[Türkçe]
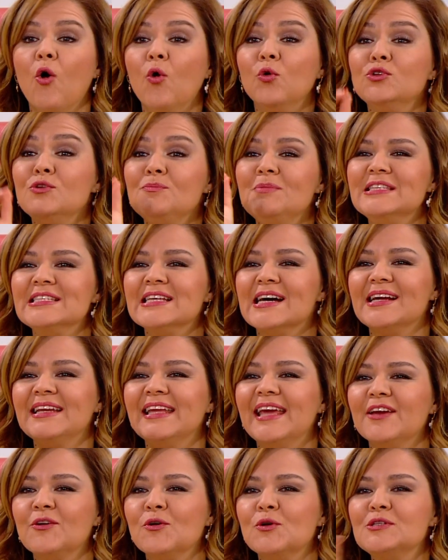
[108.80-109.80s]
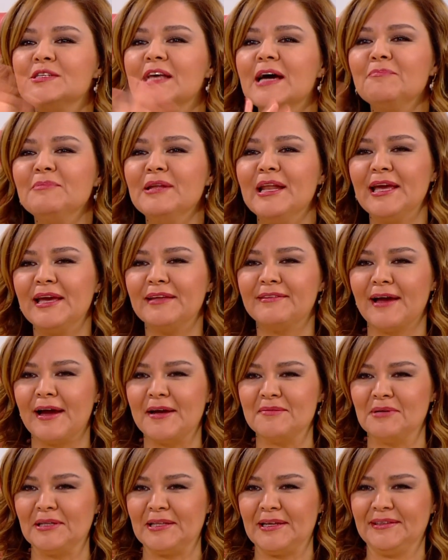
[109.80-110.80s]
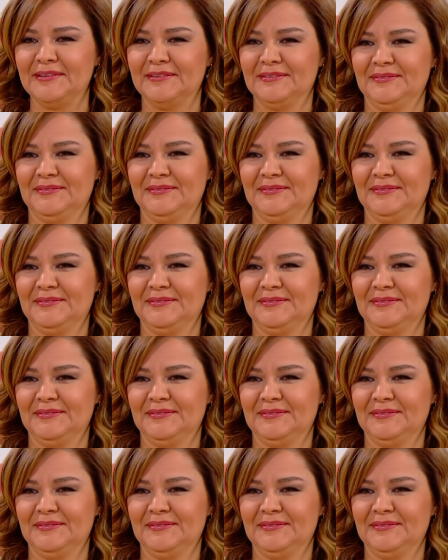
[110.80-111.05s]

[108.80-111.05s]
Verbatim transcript: Onu bir saniye görsem bile yeter bana.